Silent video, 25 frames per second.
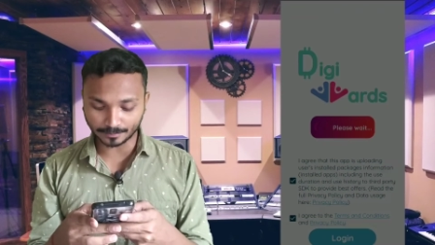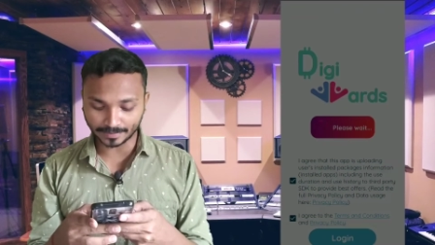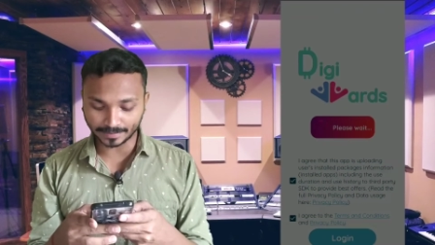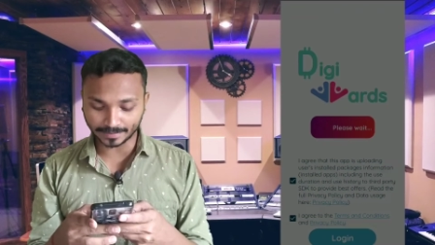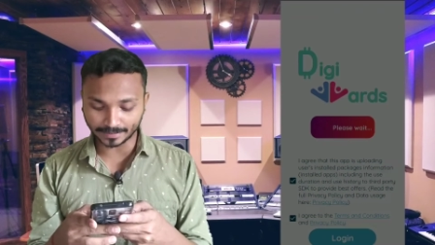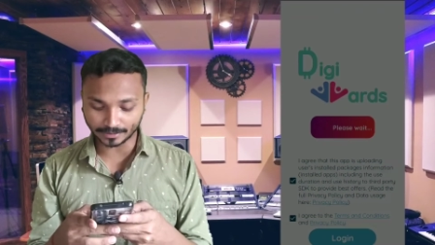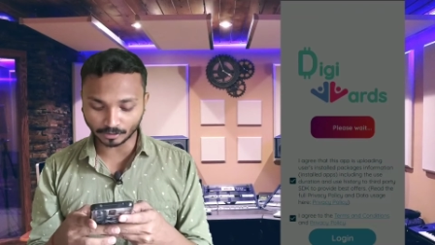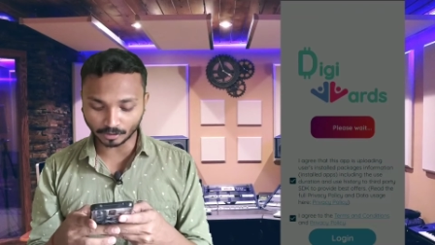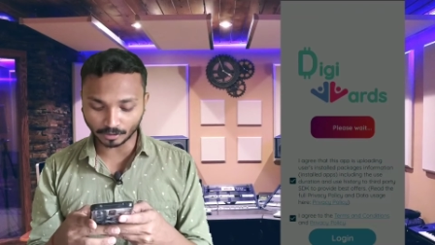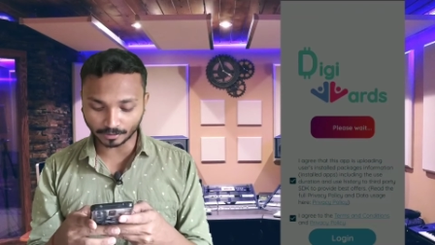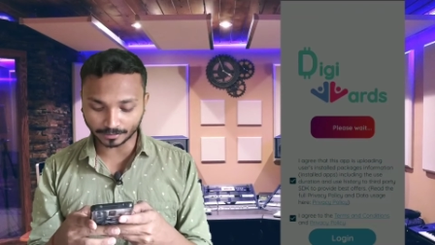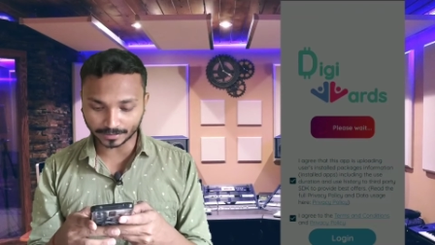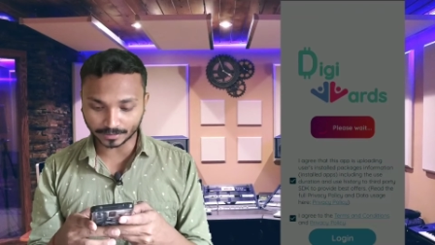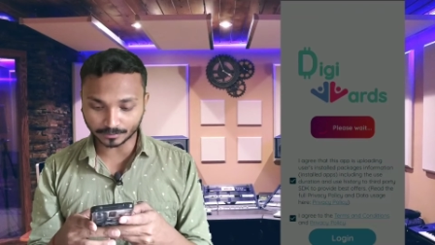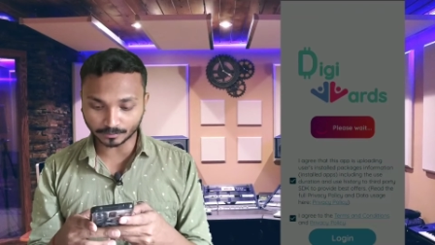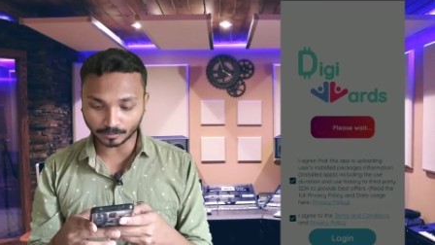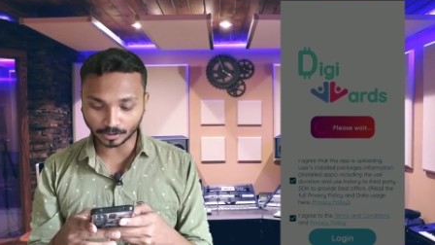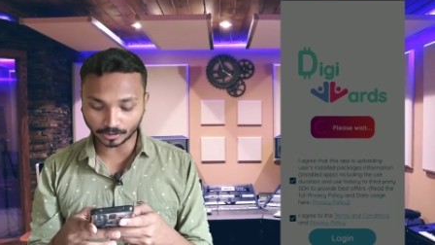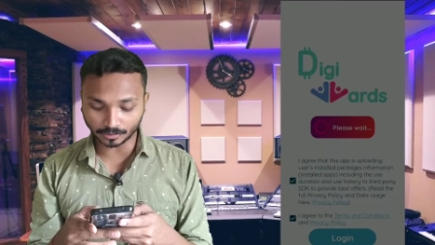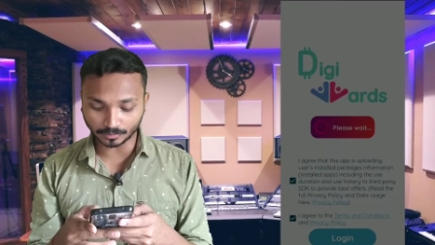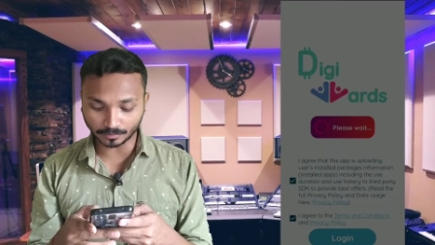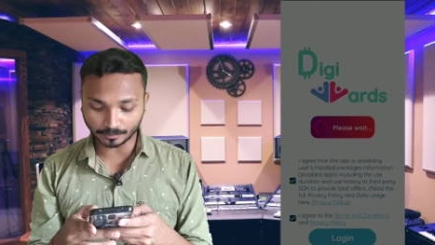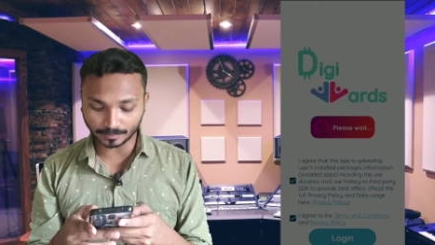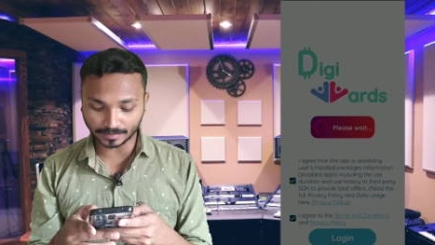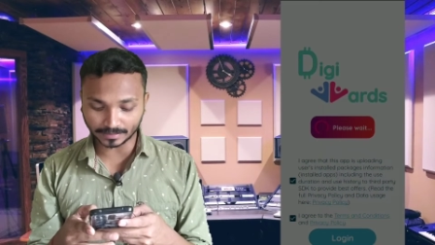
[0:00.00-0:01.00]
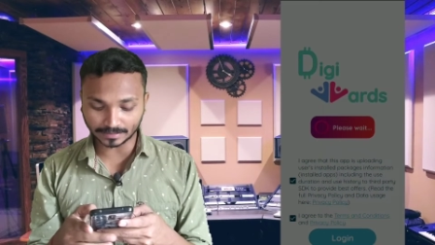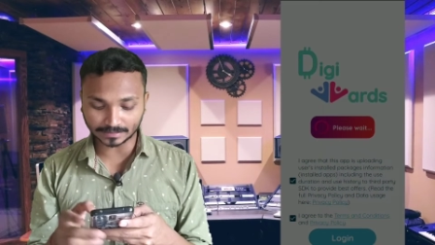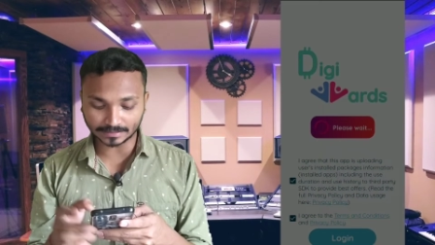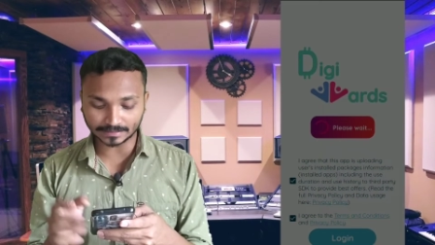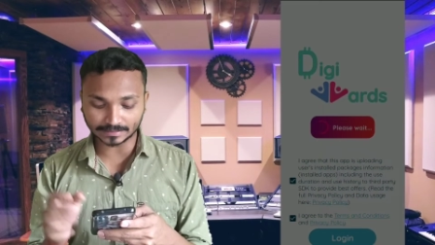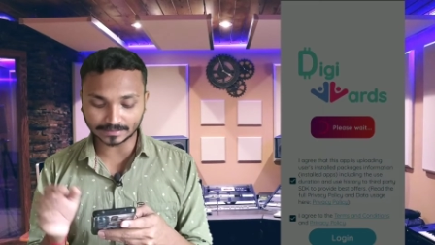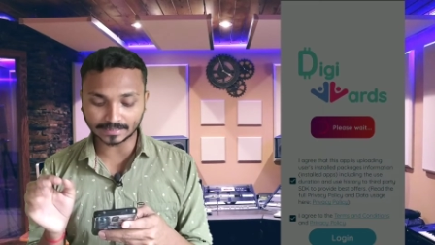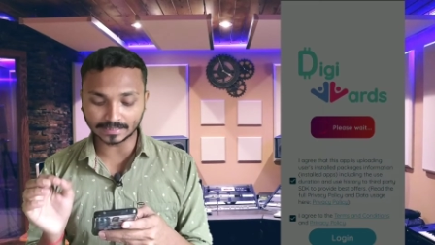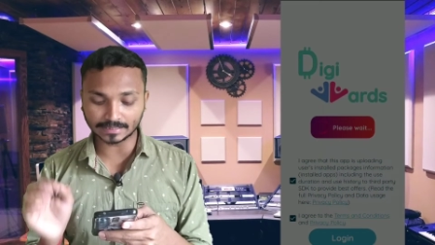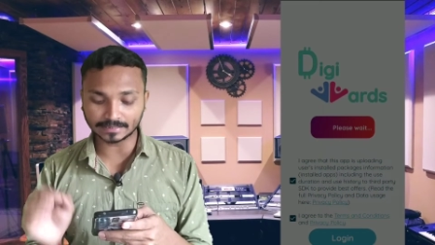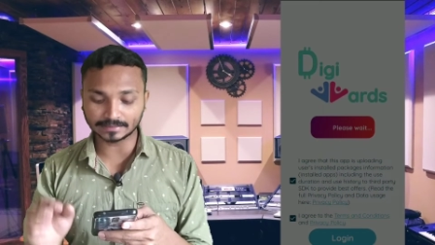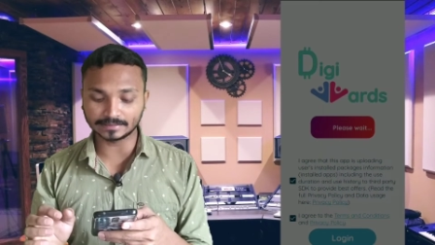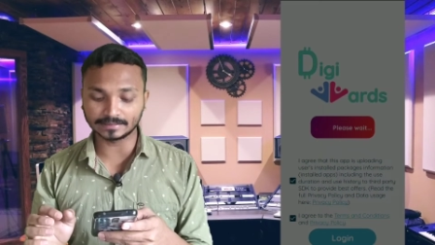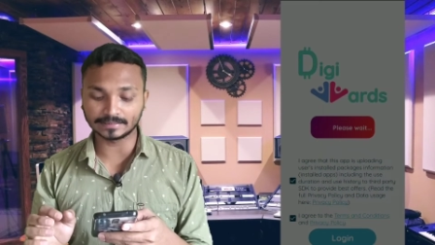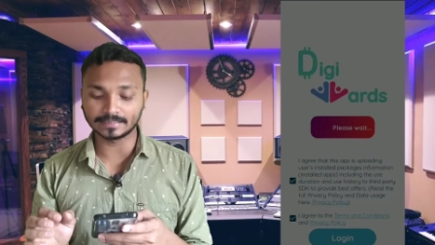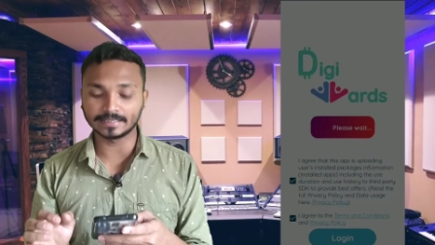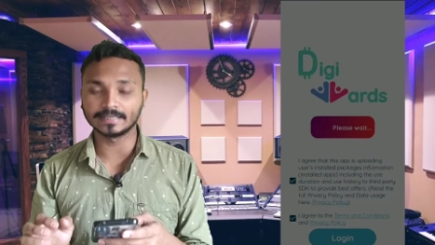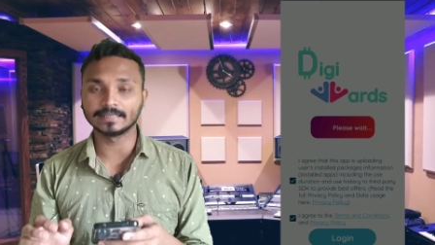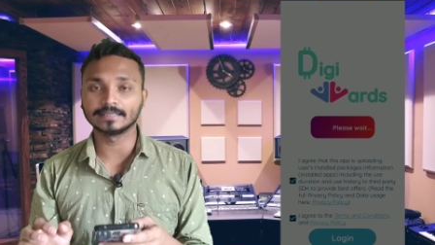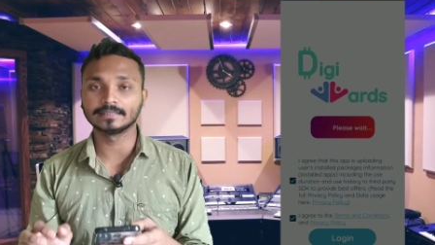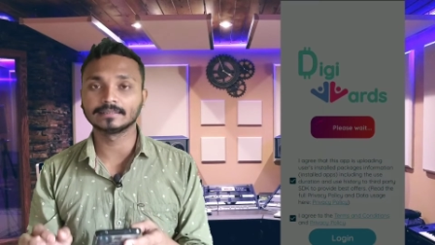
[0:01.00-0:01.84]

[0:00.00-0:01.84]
पे लॉगिन बॉटम पे क्लिक कर देना